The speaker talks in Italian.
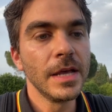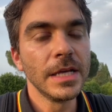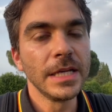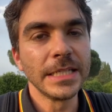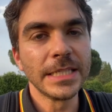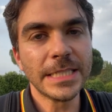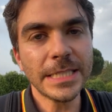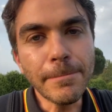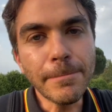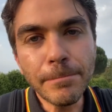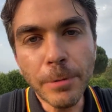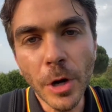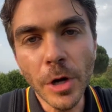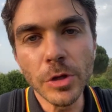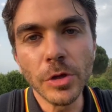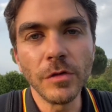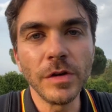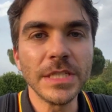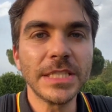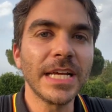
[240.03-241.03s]
Se poi
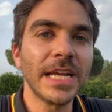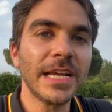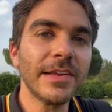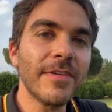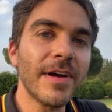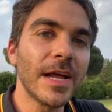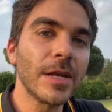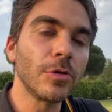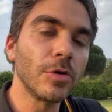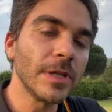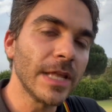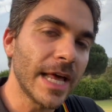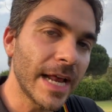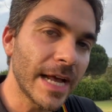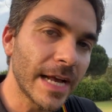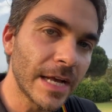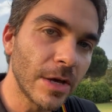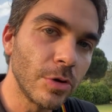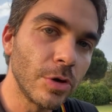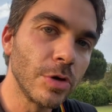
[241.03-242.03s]
dovesse arrivare e tornare
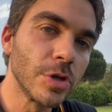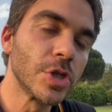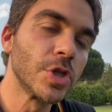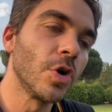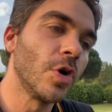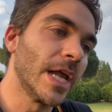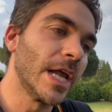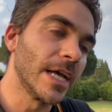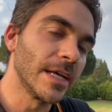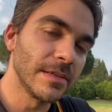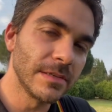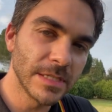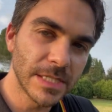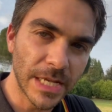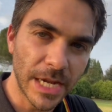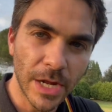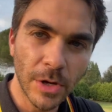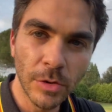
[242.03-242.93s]
anche Odriozola sarei